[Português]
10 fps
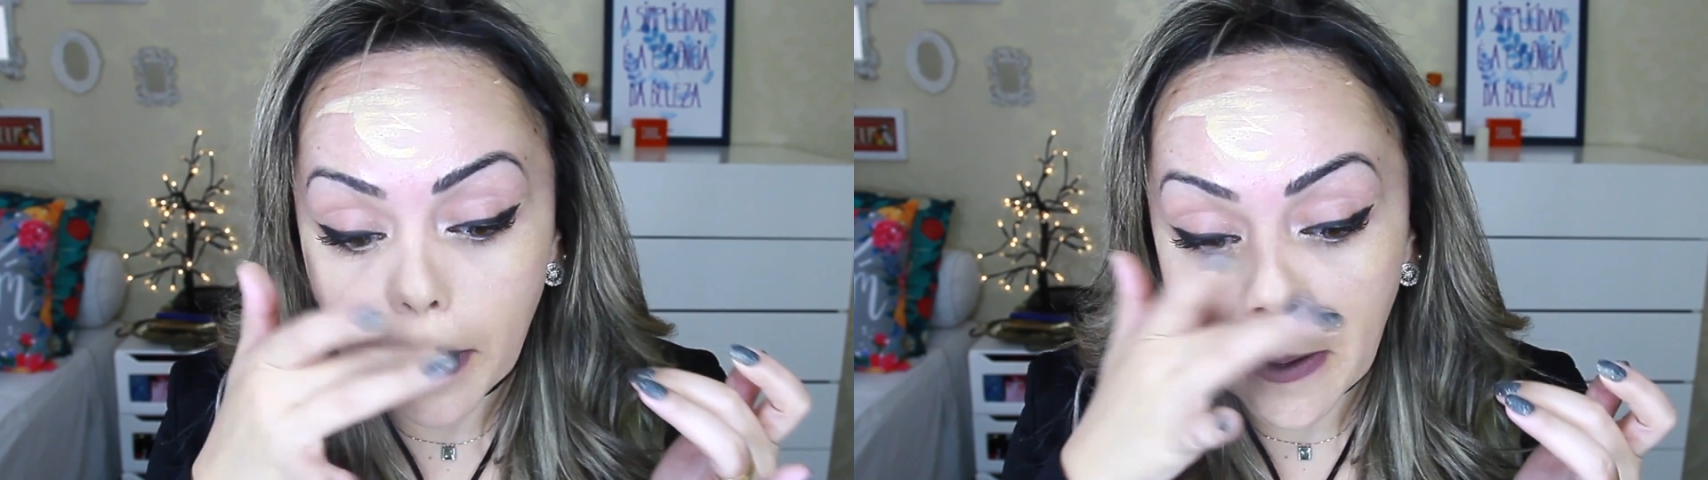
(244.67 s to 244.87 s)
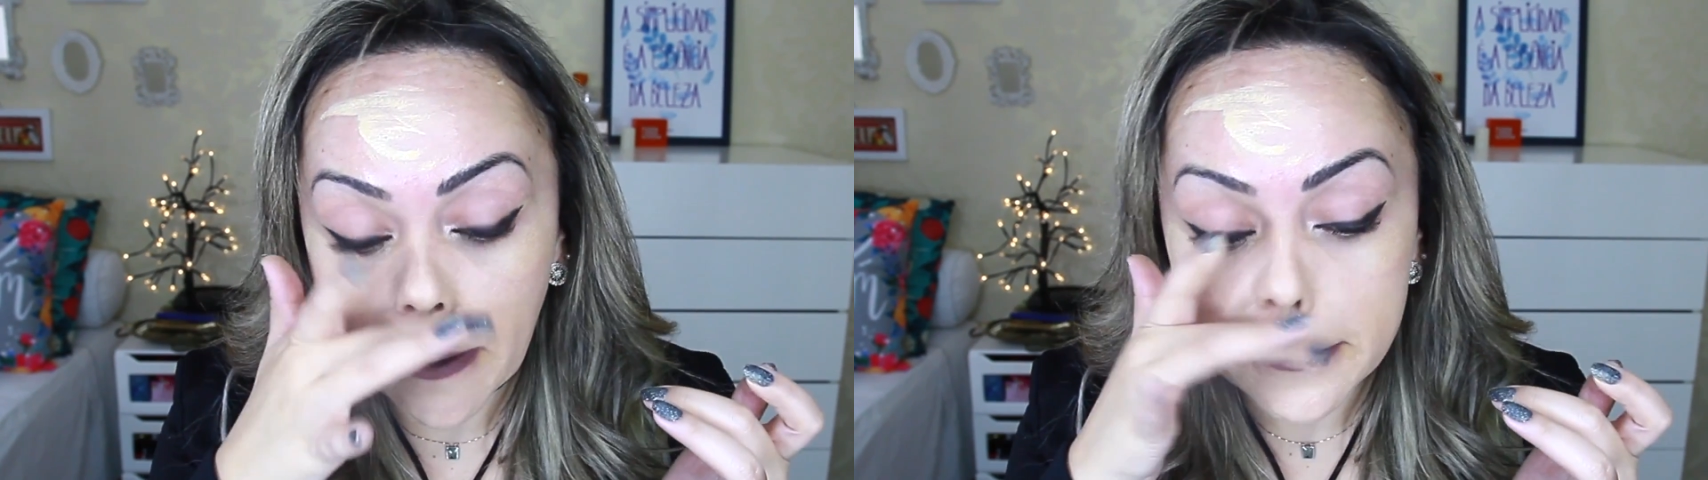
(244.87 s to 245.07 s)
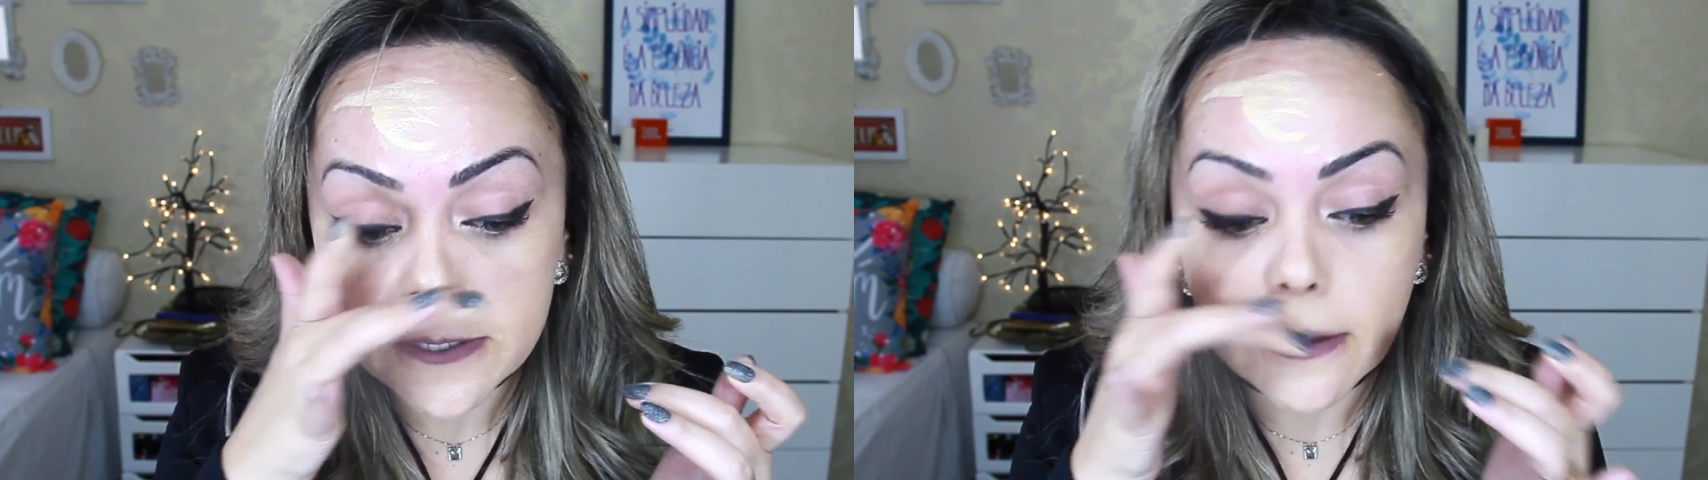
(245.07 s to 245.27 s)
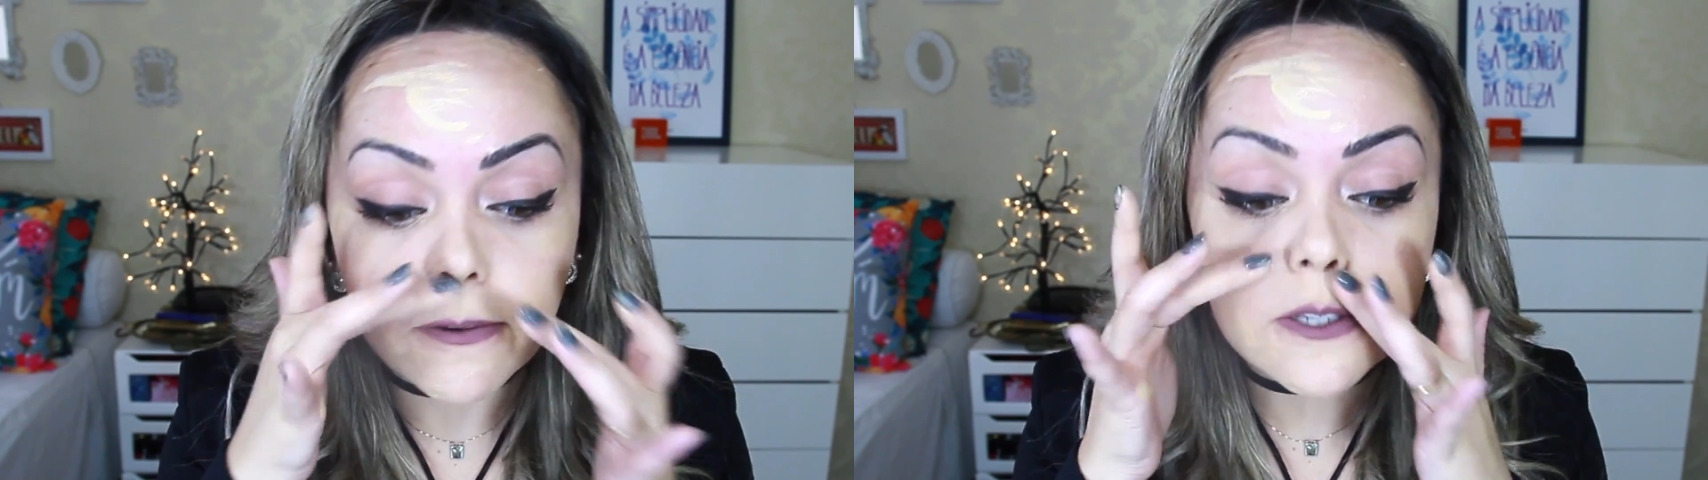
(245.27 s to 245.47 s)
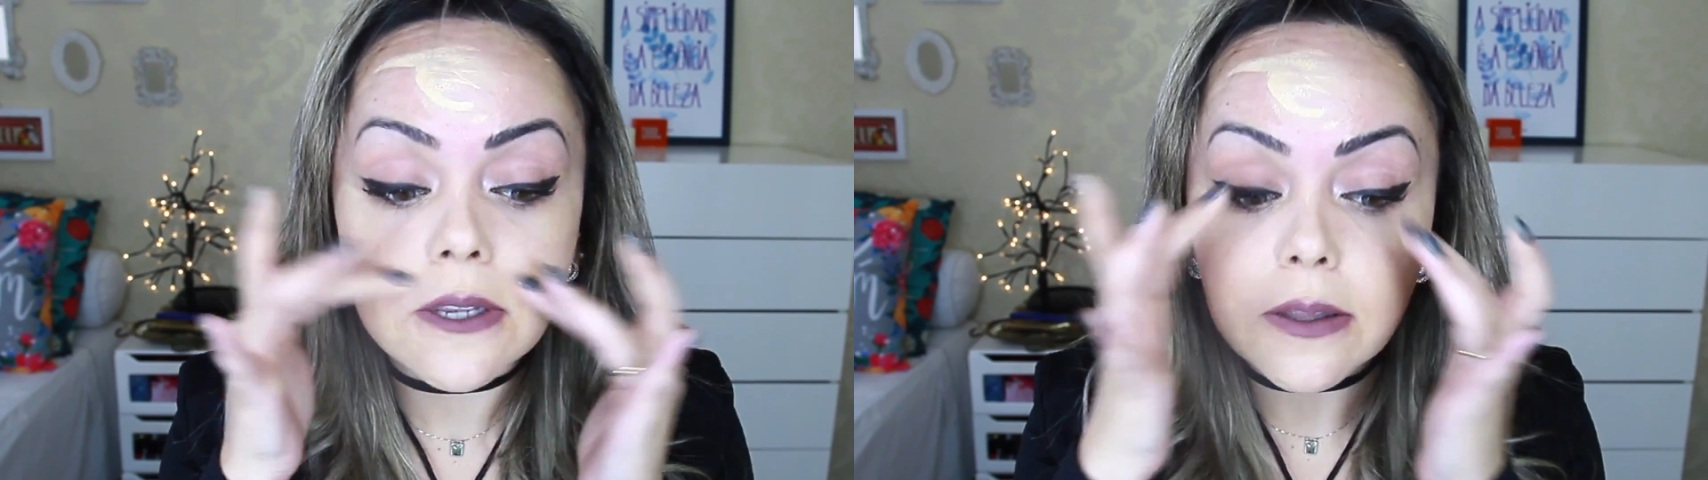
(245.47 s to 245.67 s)
parece
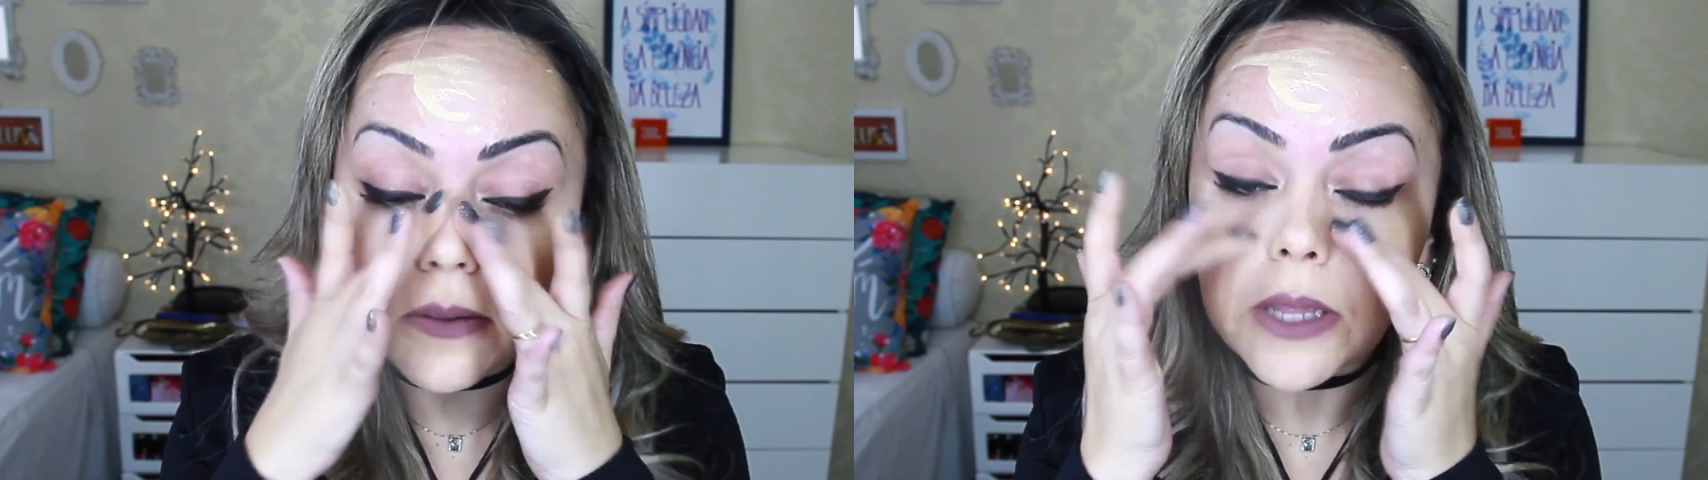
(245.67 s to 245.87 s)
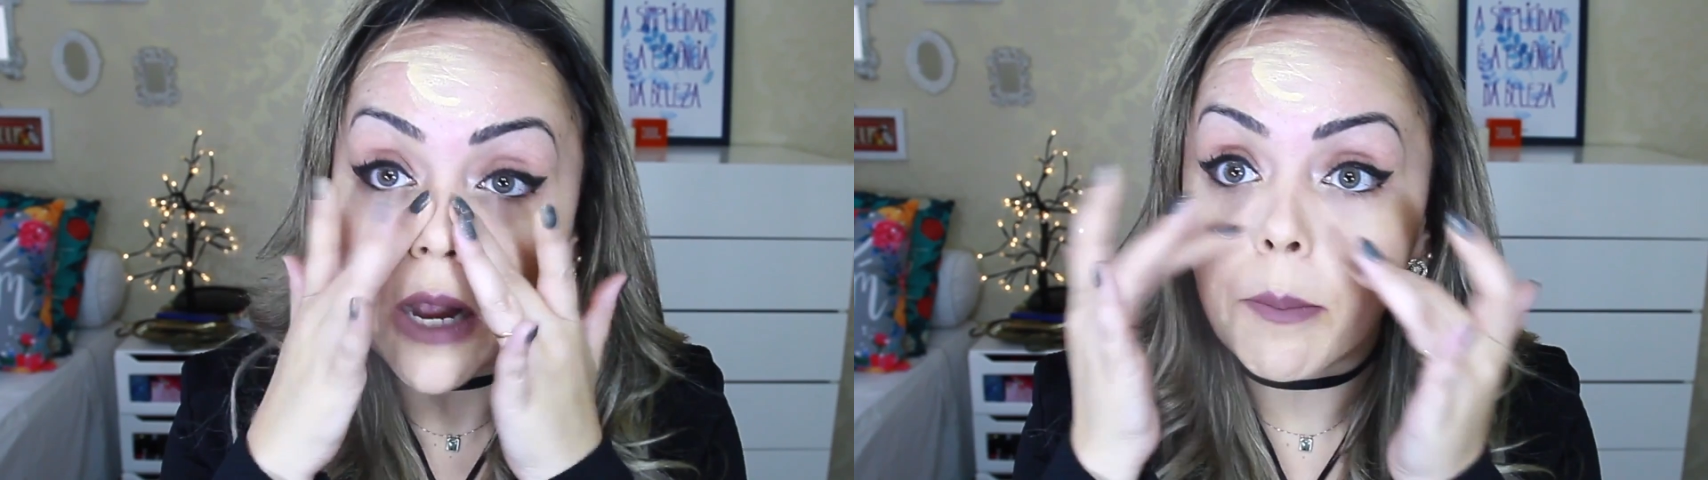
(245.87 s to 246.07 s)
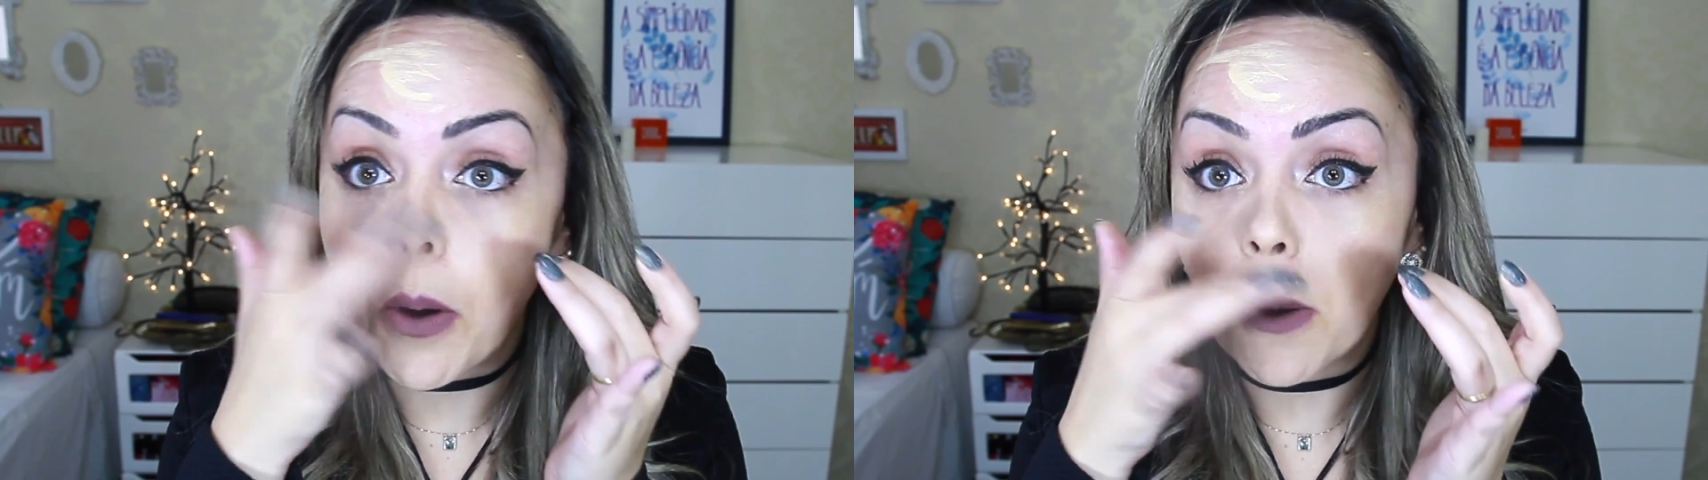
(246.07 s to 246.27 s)
que você tá com